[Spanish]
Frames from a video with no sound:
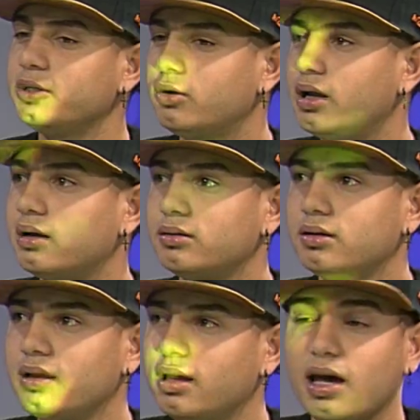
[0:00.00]
Jordan.
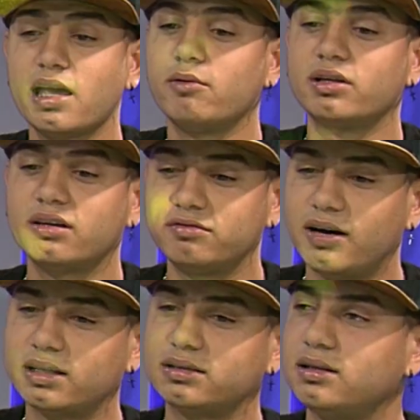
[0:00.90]
Ella no es tan
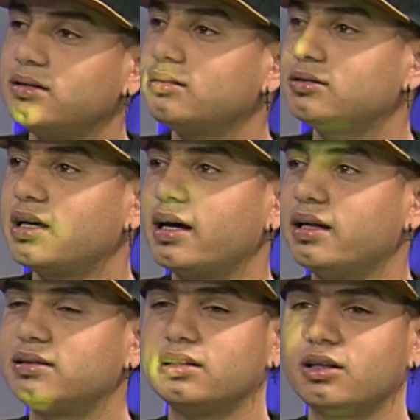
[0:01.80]
fácil, o sea, en el
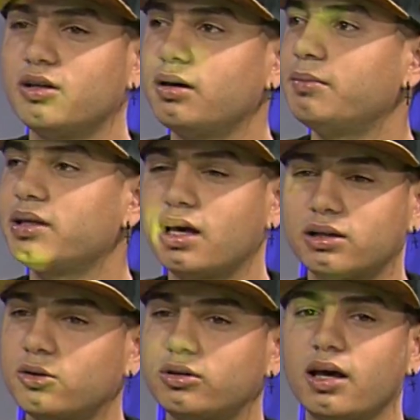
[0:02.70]
sentido de media
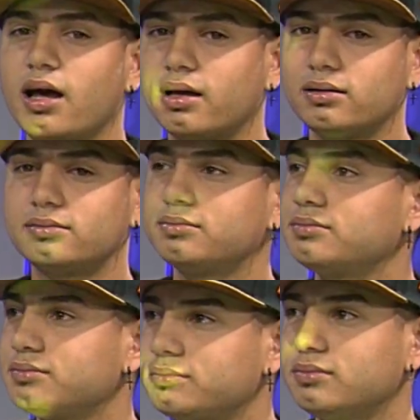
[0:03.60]
troteada. Ah, ok.
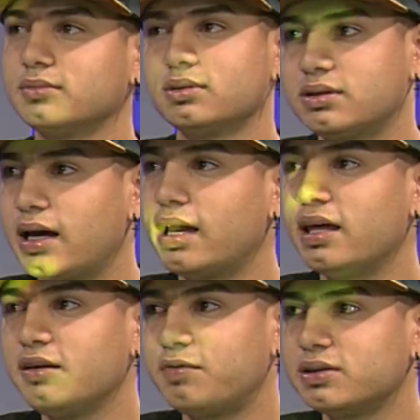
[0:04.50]
O sea, es
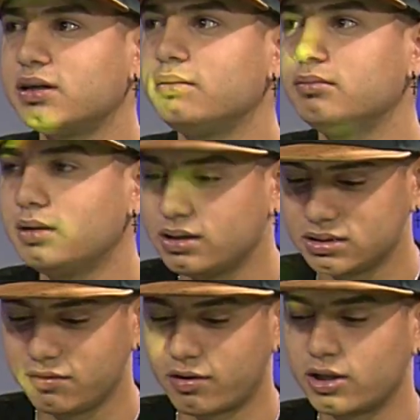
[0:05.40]
difícil,
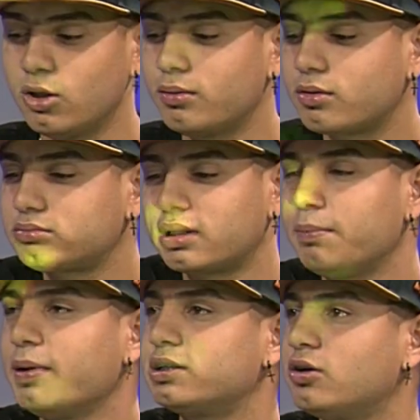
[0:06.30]
si fueran dos, tres
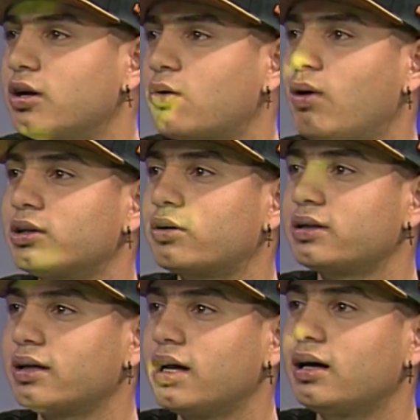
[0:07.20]
personas, cuatro que
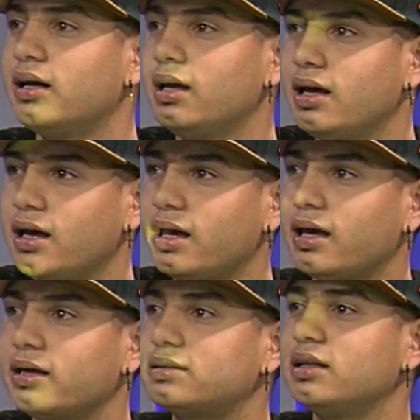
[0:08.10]
tengan
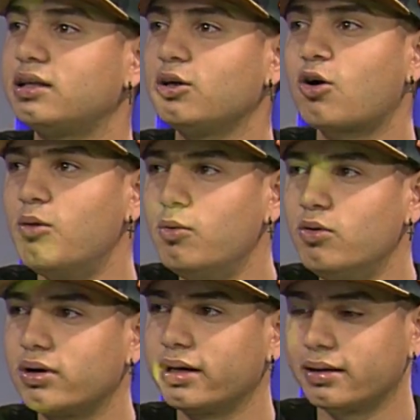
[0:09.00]
eh, sentido
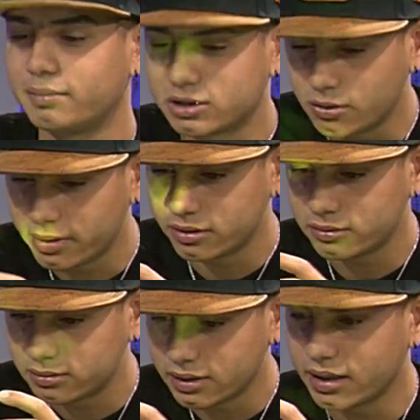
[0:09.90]
común, que más o
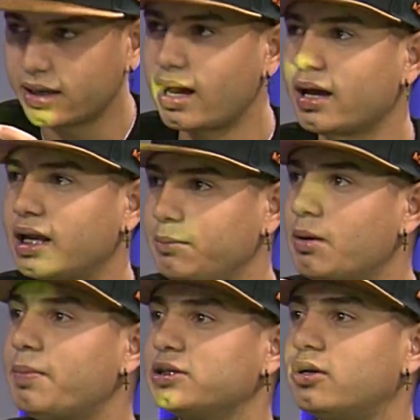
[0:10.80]
menos encajen en la misma
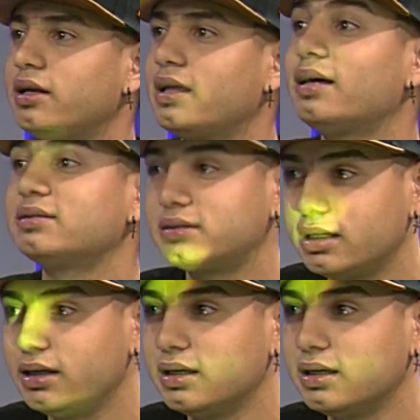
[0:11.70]
personalidad, sí.